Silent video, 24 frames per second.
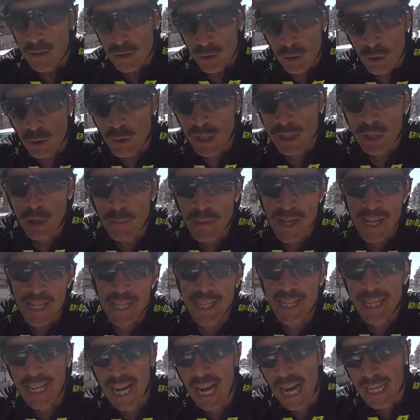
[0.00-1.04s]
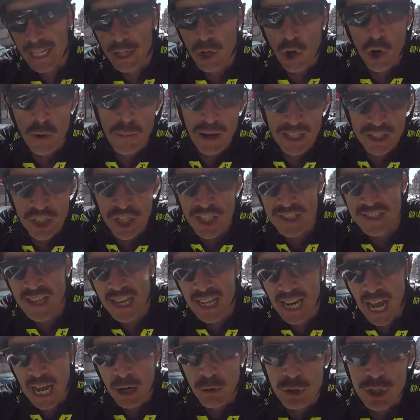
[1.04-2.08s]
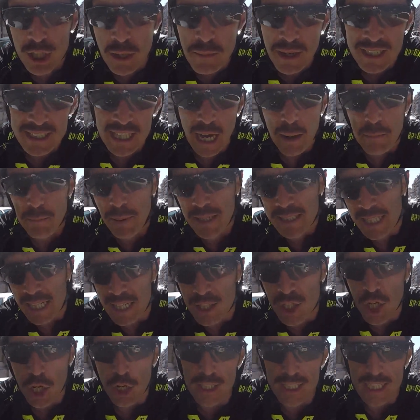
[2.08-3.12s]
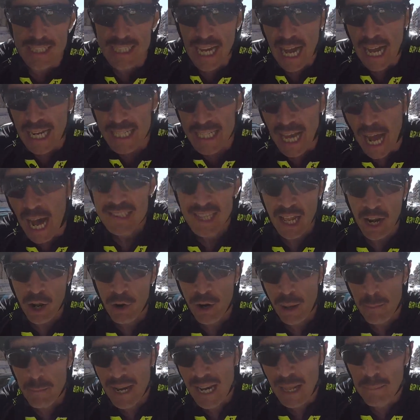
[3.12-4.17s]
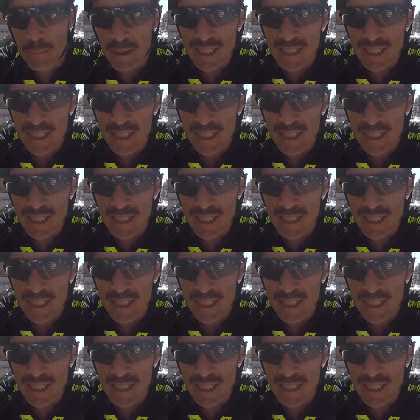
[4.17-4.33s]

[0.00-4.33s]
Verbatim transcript: Dunque domenica a Roma ci sarà l'ultima tappa del Giro d'Italia, sarà una bella